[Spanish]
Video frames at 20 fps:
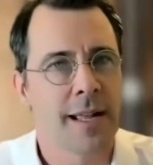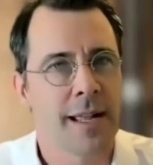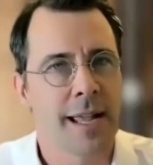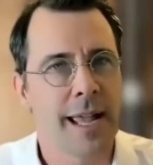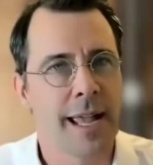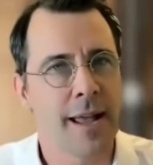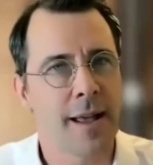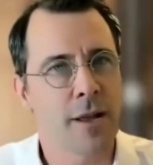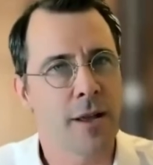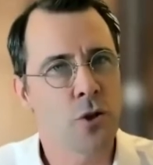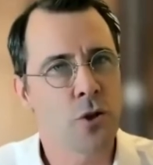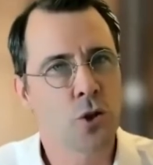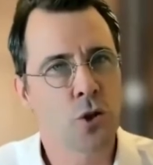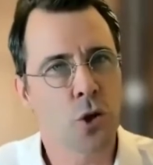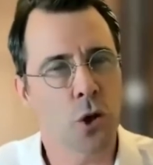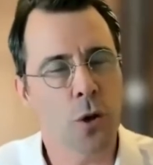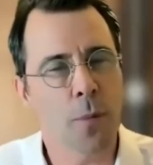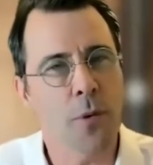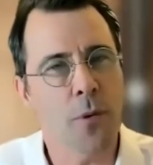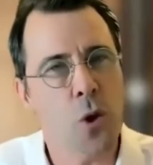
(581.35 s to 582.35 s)
eh,
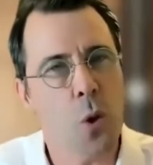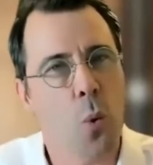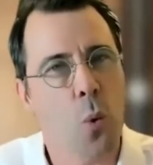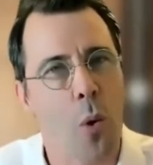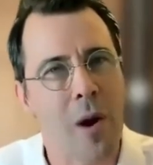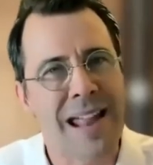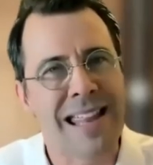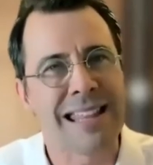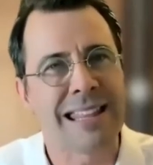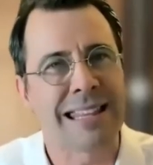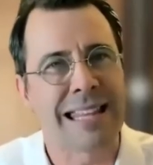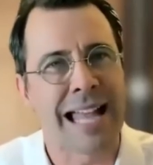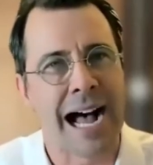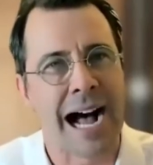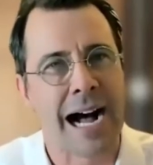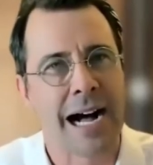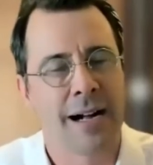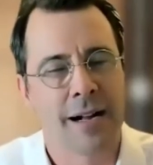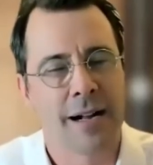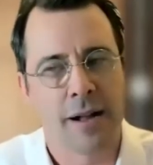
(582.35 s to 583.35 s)
yo no me doy
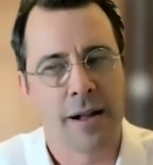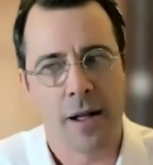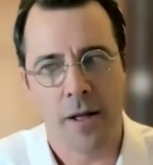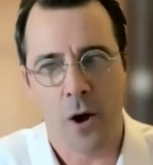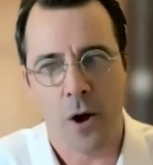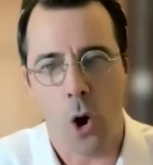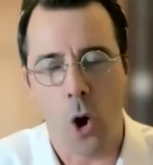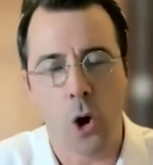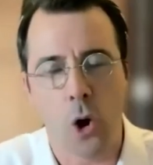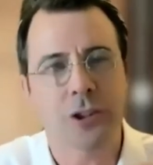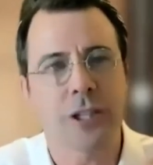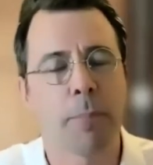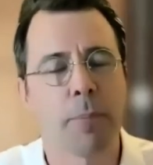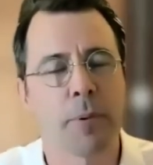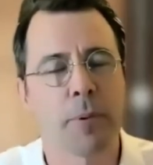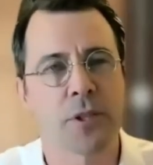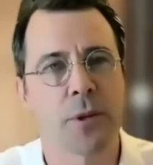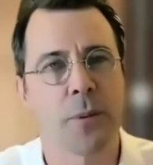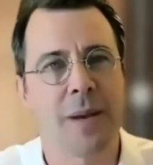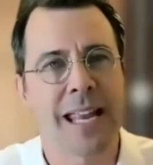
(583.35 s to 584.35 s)
cuenta otras
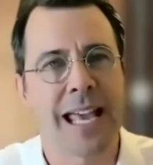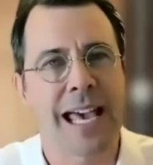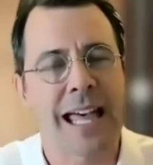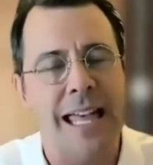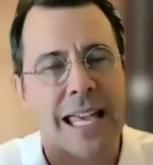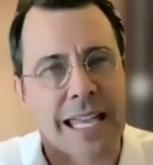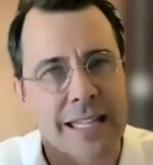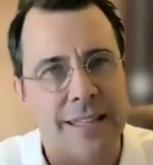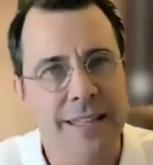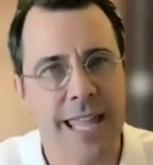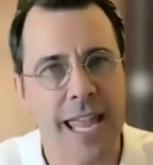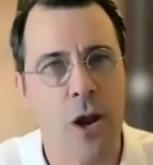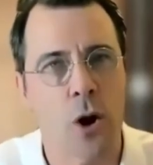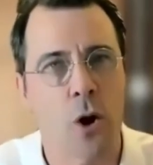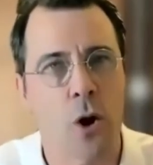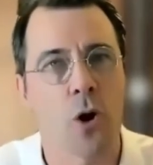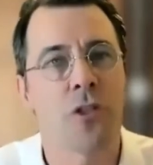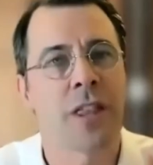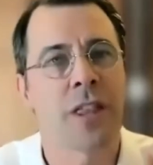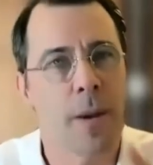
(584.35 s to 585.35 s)
posibilidades que
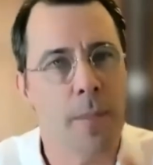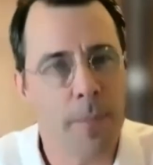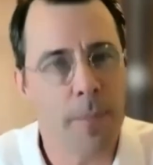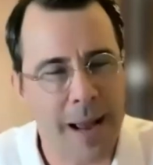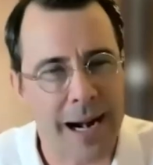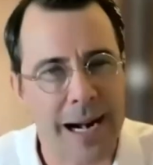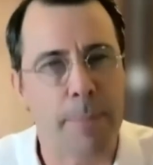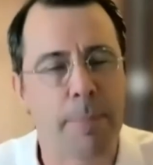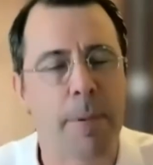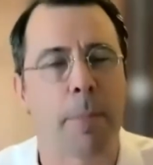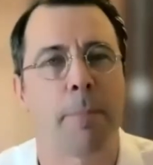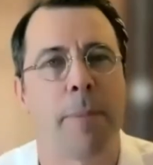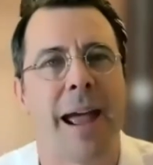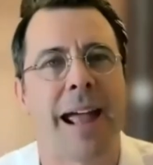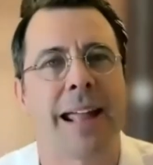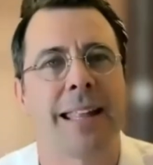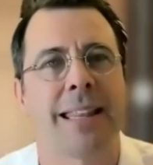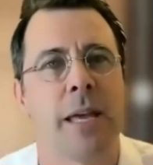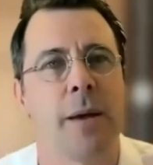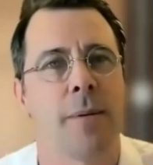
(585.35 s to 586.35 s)
tengo de ver las
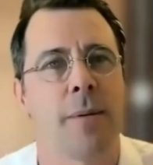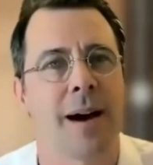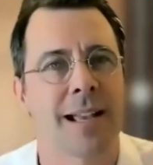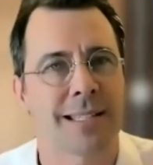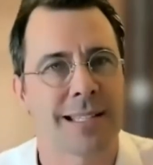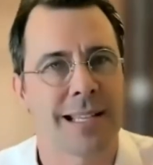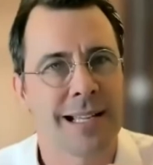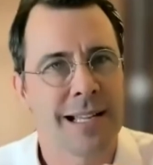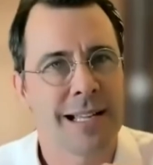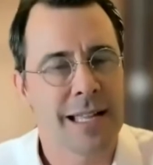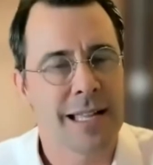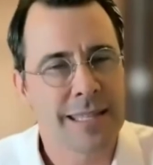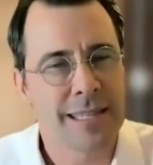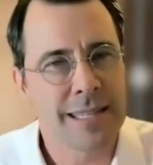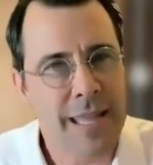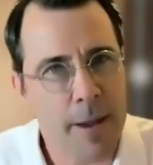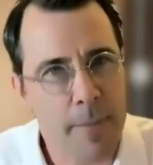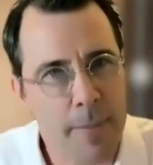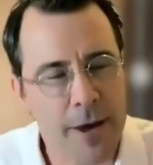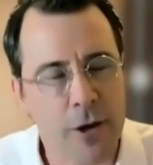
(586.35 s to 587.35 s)
perspectivas,
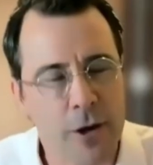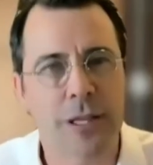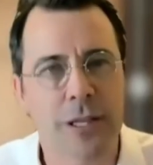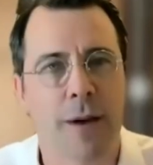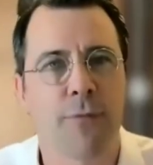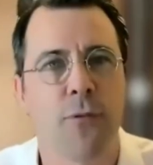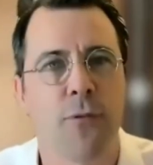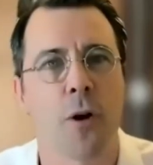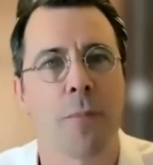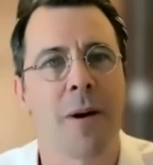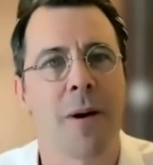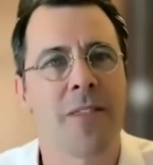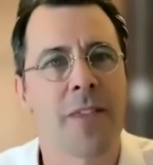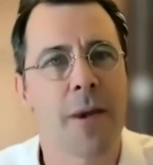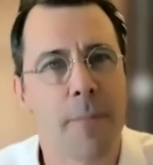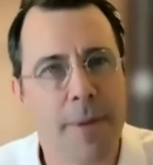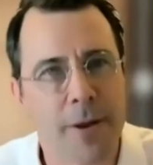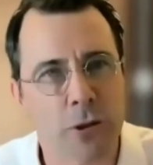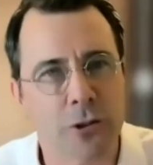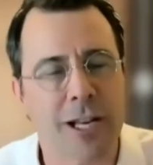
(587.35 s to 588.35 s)
de ver otras formas,
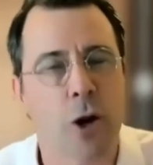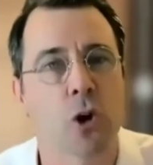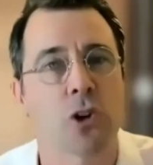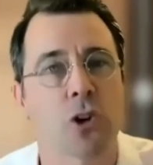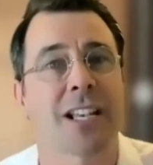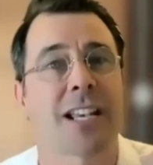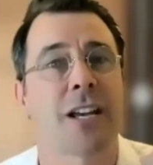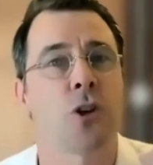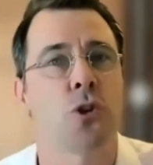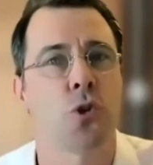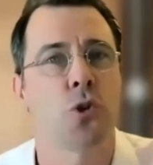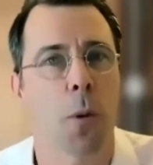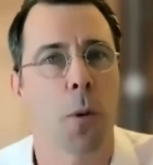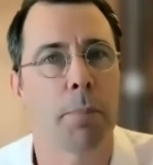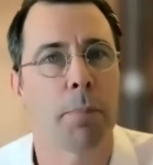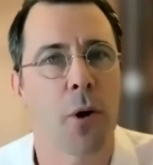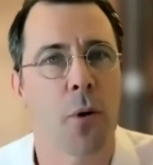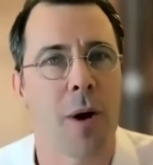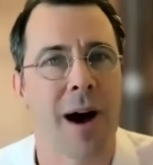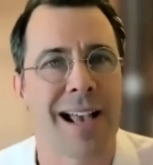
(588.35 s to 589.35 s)
de ver otras cosas que
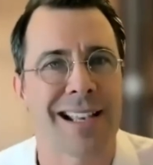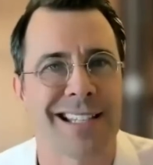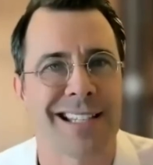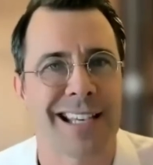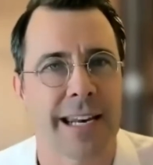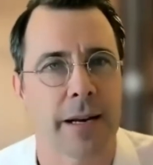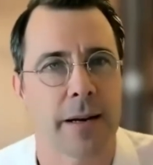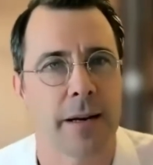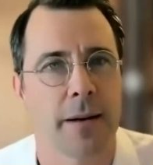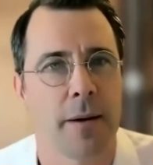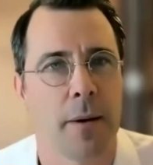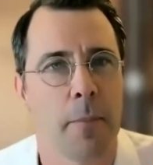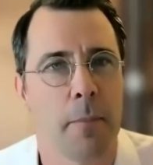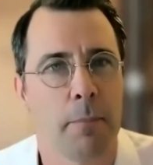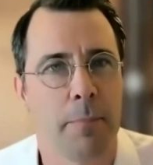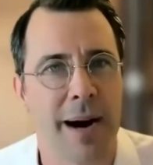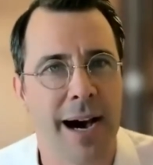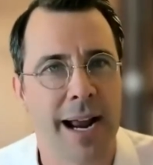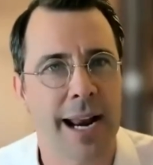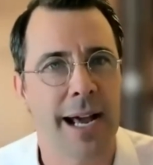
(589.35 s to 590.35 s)
yo puedo hacer
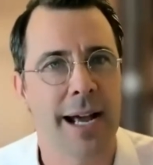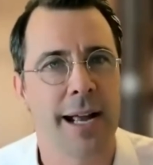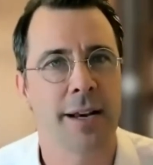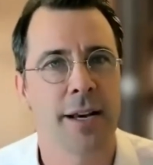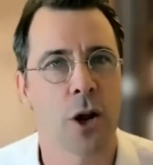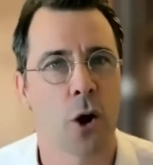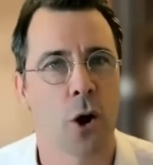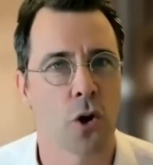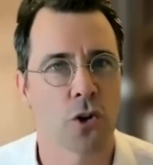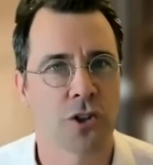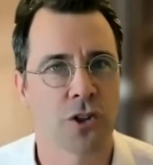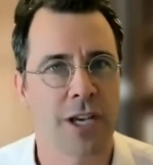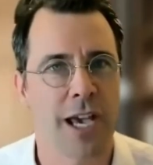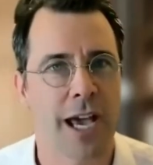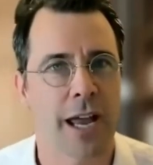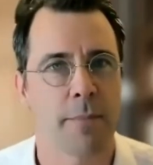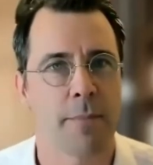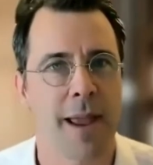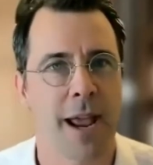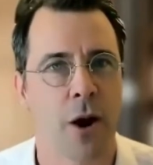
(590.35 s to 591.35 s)
para
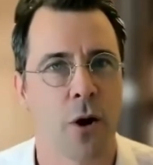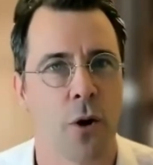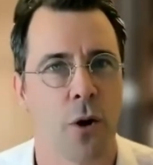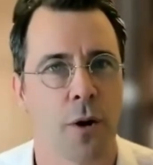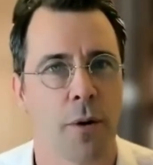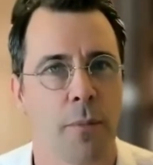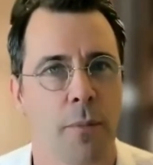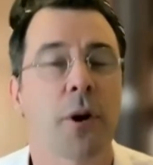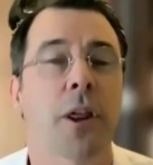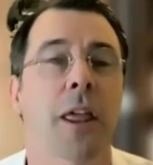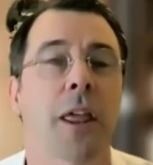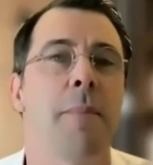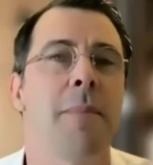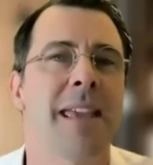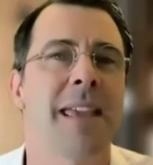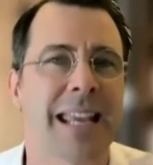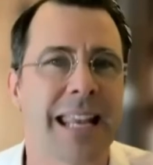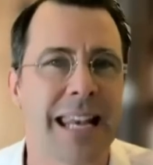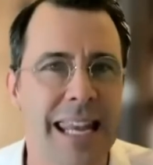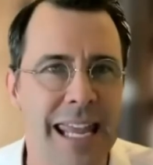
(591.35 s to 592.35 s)
negociar mejor, porque
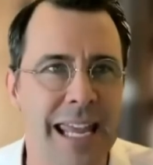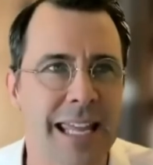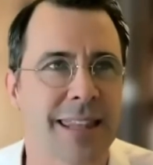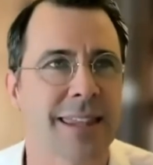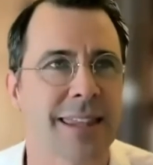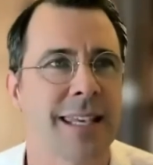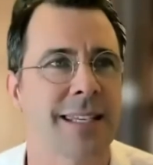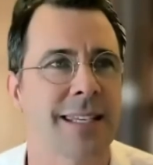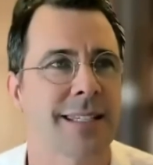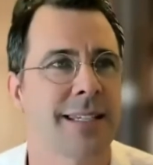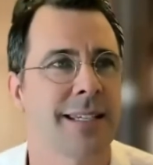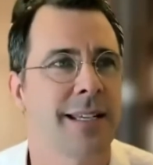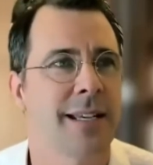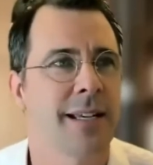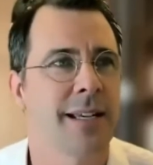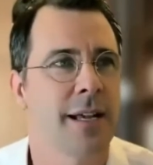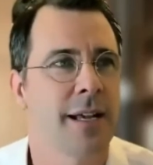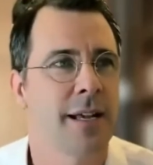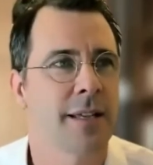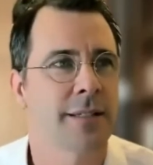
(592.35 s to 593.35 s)
mis clientes
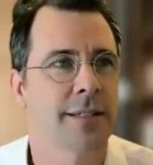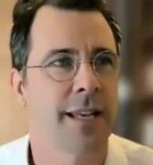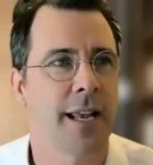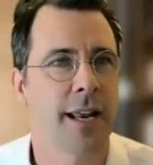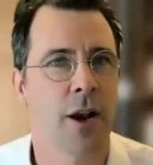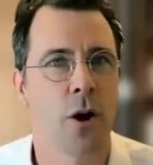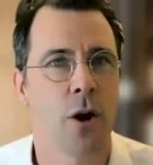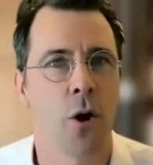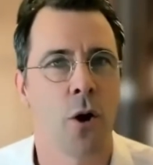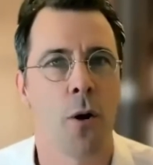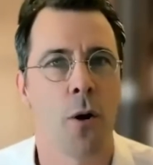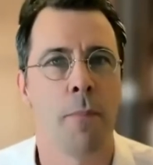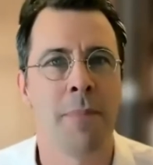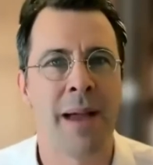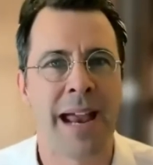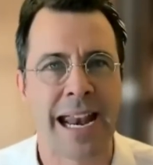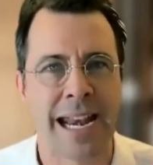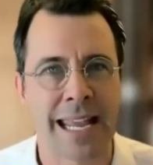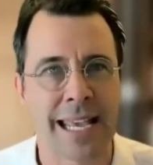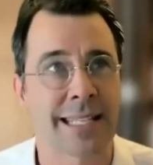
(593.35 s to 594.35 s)
se lo
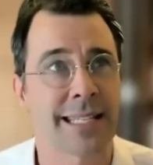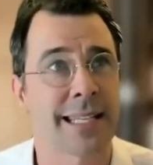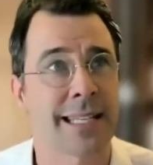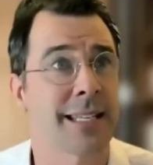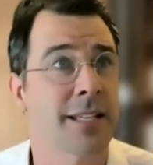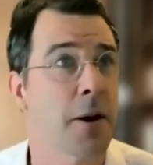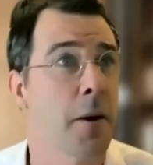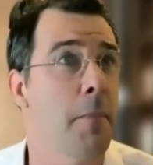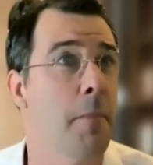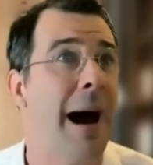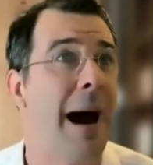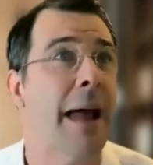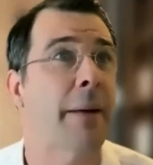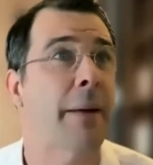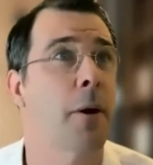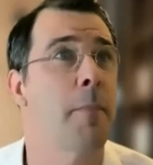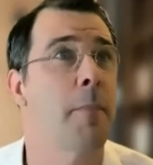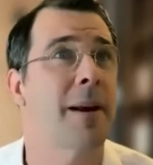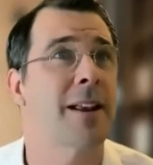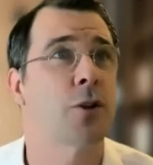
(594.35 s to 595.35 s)
merecen. Si el
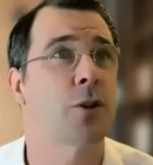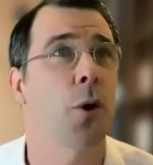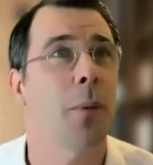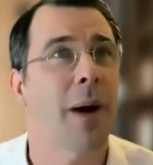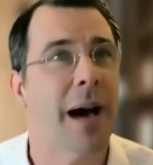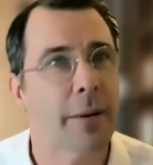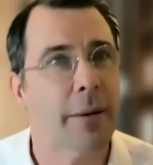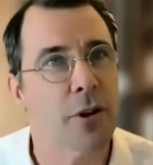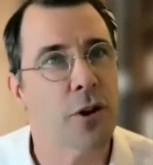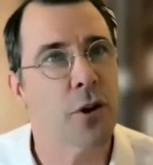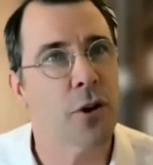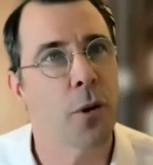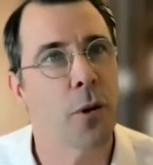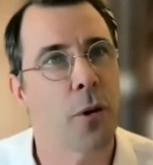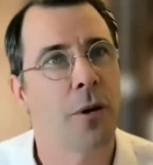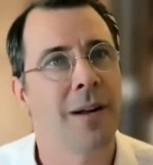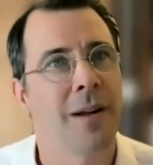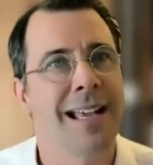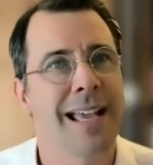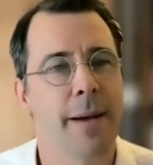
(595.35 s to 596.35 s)
bárbaro, me pareció bárbaro, digo,